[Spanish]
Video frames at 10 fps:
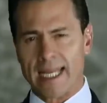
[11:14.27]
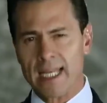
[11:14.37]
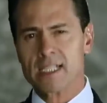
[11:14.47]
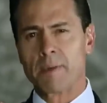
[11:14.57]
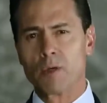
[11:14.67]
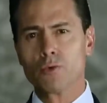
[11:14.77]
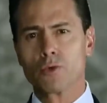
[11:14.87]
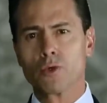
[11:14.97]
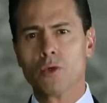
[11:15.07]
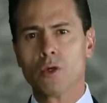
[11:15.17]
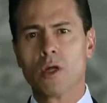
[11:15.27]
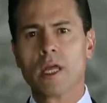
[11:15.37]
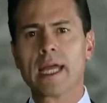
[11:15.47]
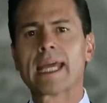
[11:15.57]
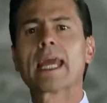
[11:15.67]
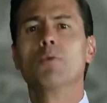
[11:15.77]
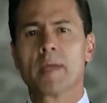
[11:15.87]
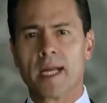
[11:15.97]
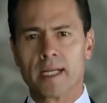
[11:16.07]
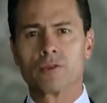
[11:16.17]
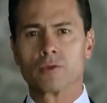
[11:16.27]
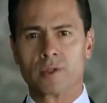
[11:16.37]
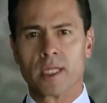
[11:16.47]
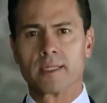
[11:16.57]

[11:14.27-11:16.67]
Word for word: Aquí les pregunto, ¿qué hubieran hecho